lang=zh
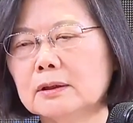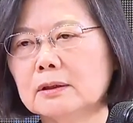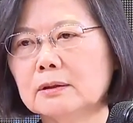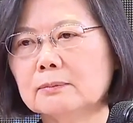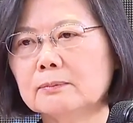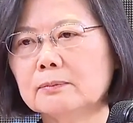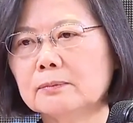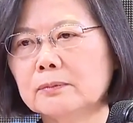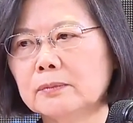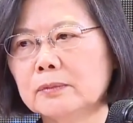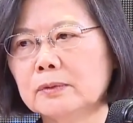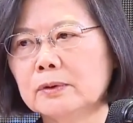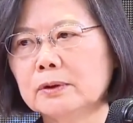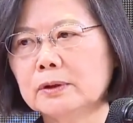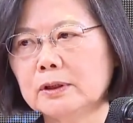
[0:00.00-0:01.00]
嗯
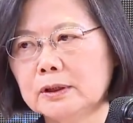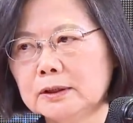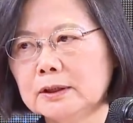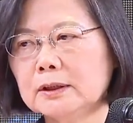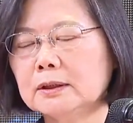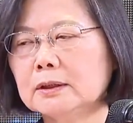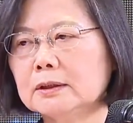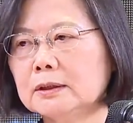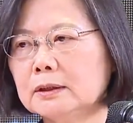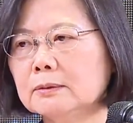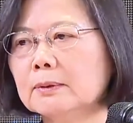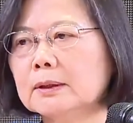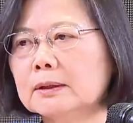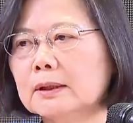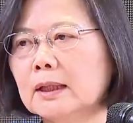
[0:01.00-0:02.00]
一起希
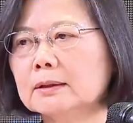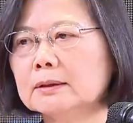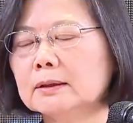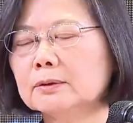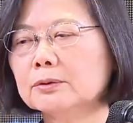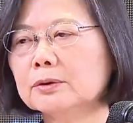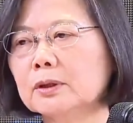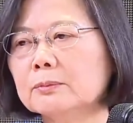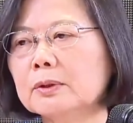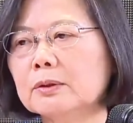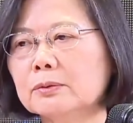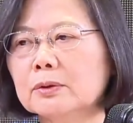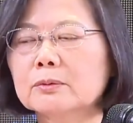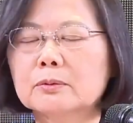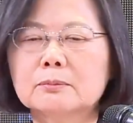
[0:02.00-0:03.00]
望达成全民
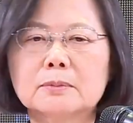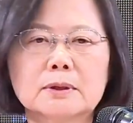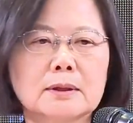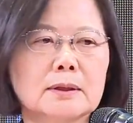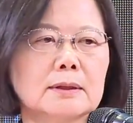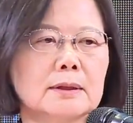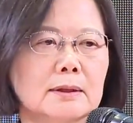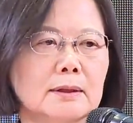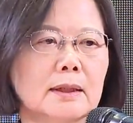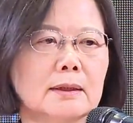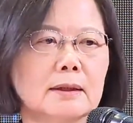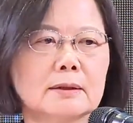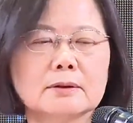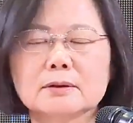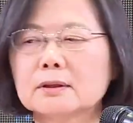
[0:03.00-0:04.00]
对我们的期待，
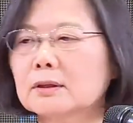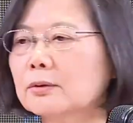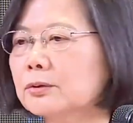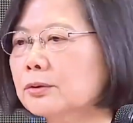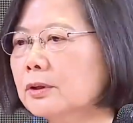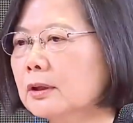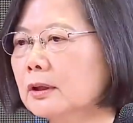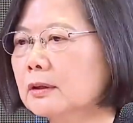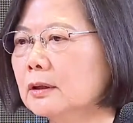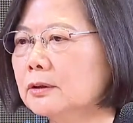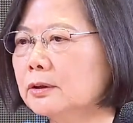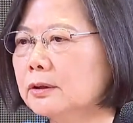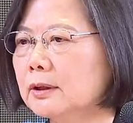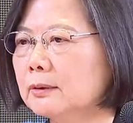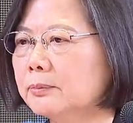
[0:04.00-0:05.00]
也就是能够顺利的
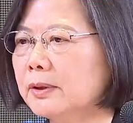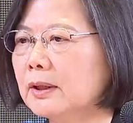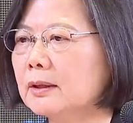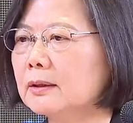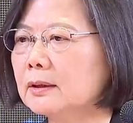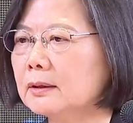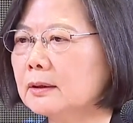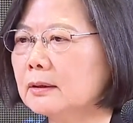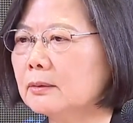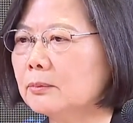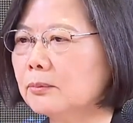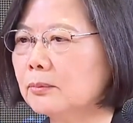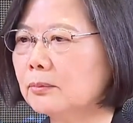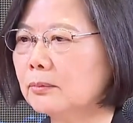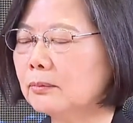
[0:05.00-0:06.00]
取得 BNT 的
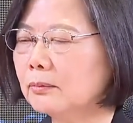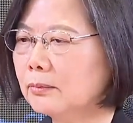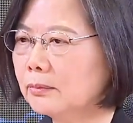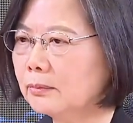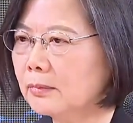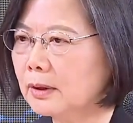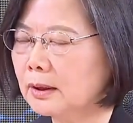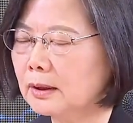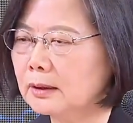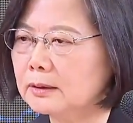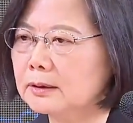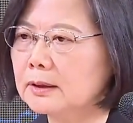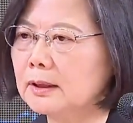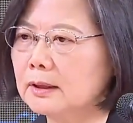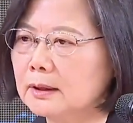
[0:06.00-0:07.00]
呃
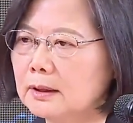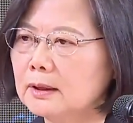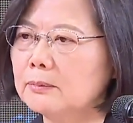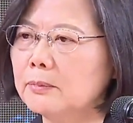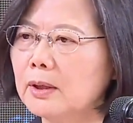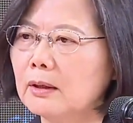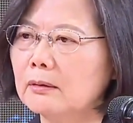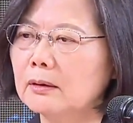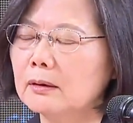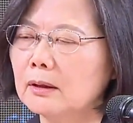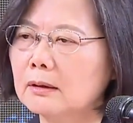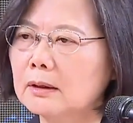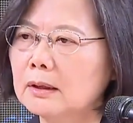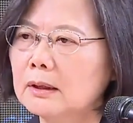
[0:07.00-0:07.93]
这个疫苗哈。